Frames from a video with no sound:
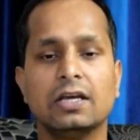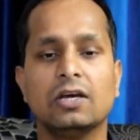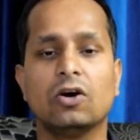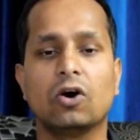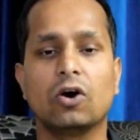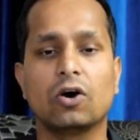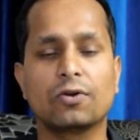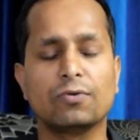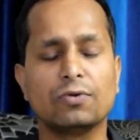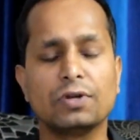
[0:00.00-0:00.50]

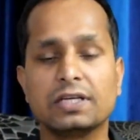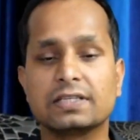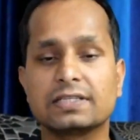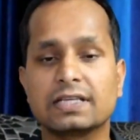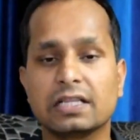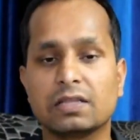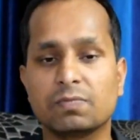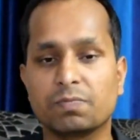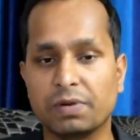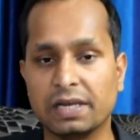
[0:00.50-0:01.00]
और उनके
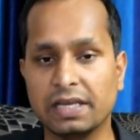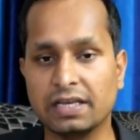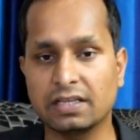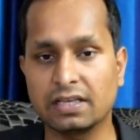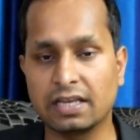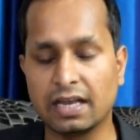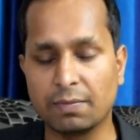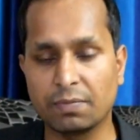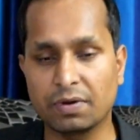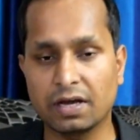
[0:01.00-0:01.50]
साथ प्लेग
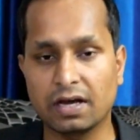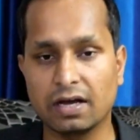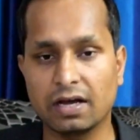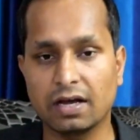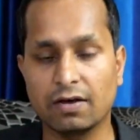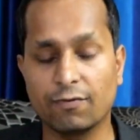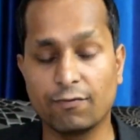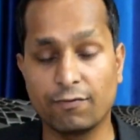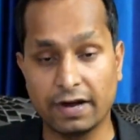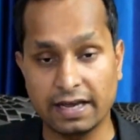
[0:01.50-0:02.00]
नाम का
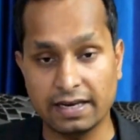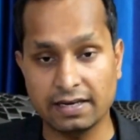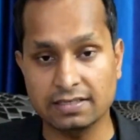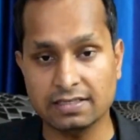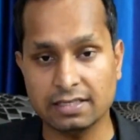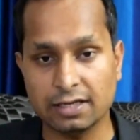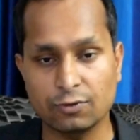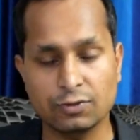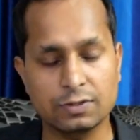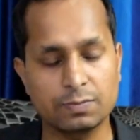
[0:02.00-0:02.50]

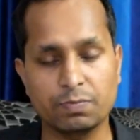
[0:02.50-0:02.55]
वायरस था और उस